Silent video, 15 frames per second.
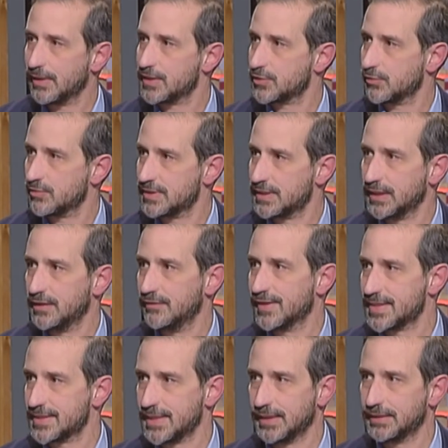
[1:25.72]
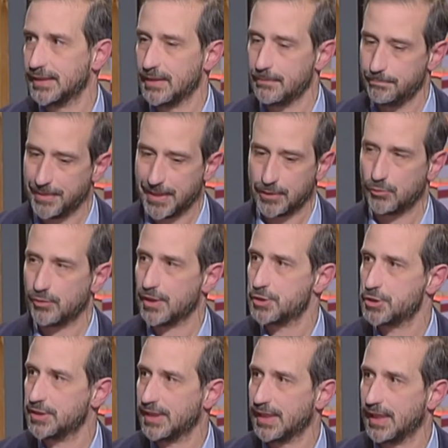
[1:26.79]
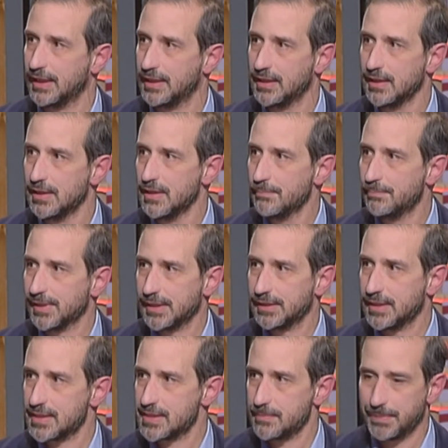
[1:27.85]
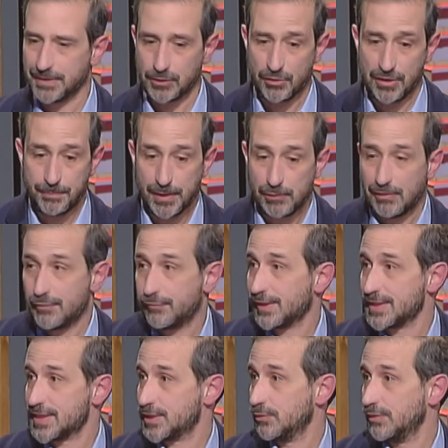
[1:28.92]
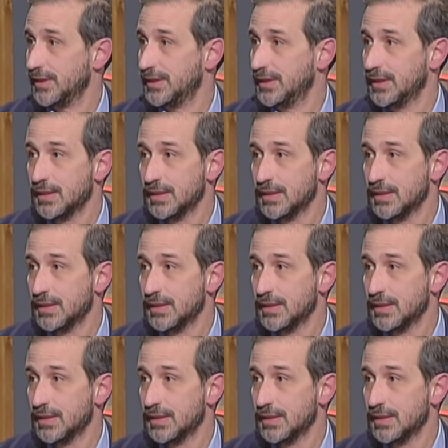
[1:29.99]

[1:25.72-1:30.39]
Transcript: che sono stati versati da imperatori e generali per rendersi padroni per una frazione di